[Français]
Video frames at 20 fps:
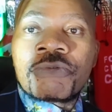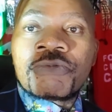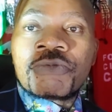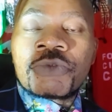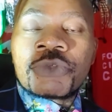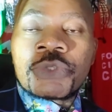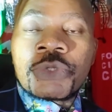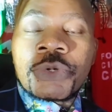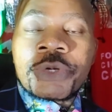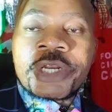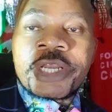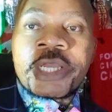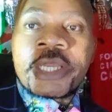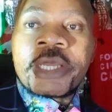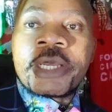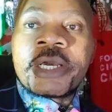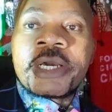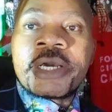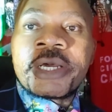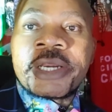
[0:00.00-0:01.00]
vous
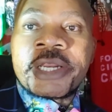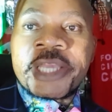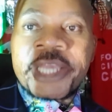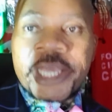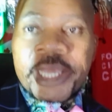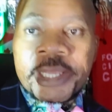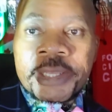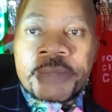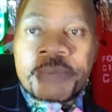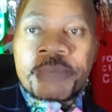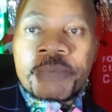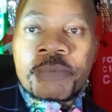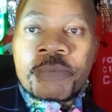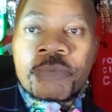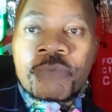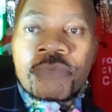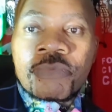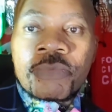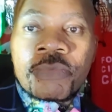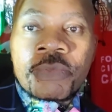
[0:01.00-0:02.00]
aurez rien.
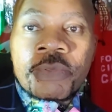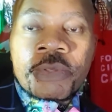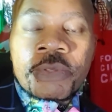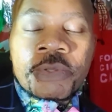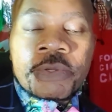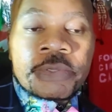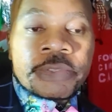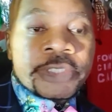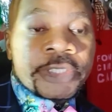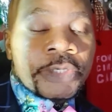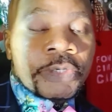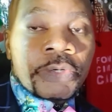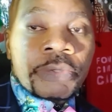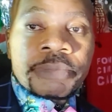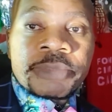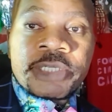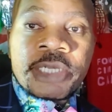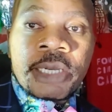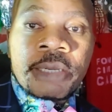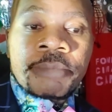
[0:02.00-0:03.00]
C'est
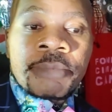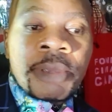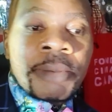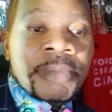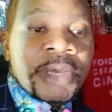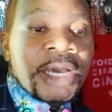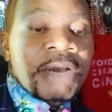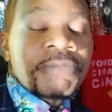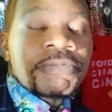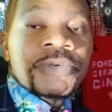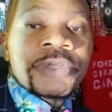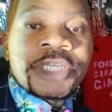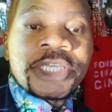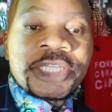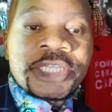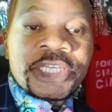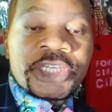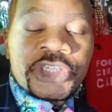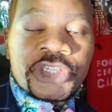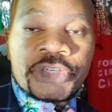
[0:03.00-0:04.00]
comme ça. Même quand vous
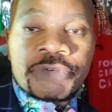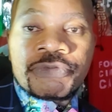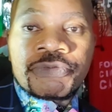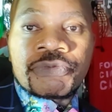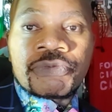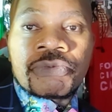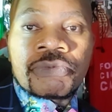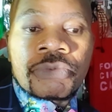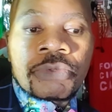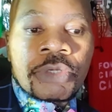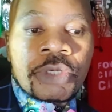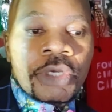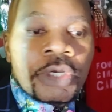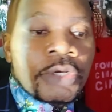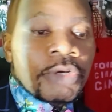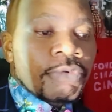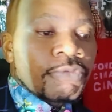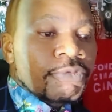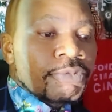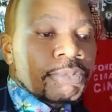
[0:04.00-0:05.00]
quittez chez vous,
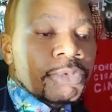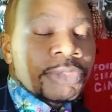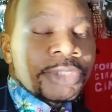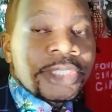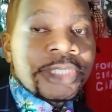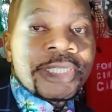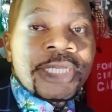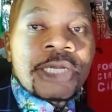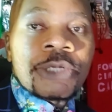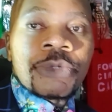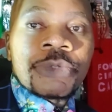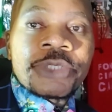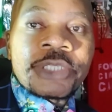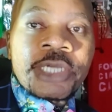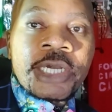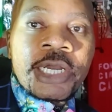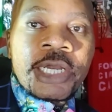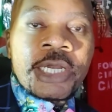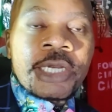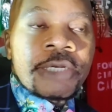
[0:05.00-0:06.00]
vous montez dans le
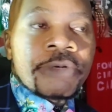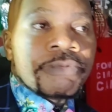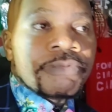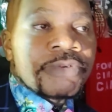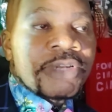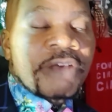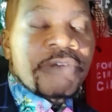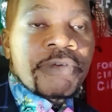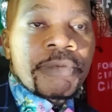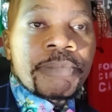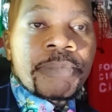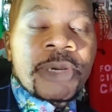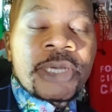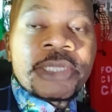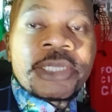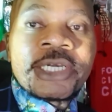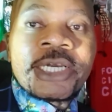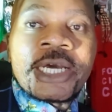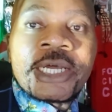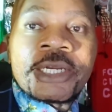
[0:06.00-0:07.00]
train, vous n'avez pas
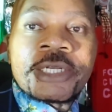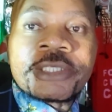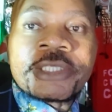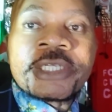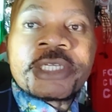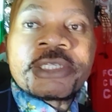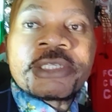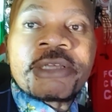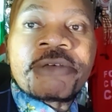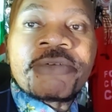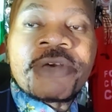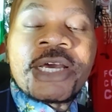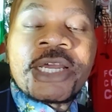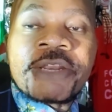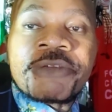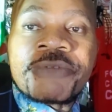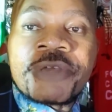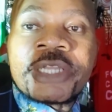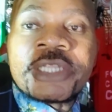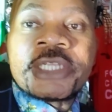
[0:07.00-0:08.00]
de garantie que ça va
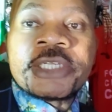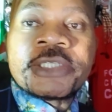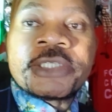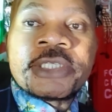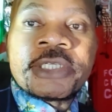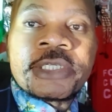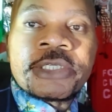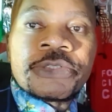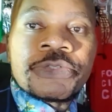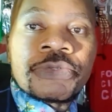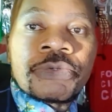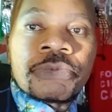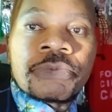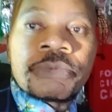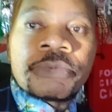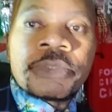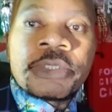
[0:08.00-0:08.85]
arriver à destination.